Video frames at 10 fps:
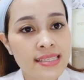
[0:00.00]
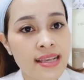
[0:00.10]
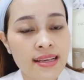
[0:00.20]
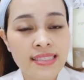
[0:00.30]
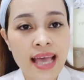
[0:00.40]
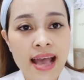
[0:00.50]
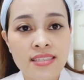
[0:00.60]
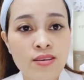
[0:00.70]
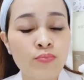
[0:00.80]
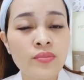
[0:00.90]
trắng sáng
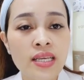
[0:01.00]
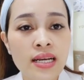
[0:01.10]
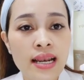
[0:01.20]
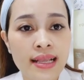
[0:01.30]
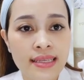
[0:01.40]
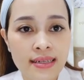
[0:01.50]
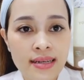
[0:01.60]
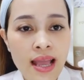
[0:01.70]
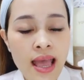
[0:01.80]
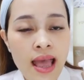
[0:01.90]
giống như là những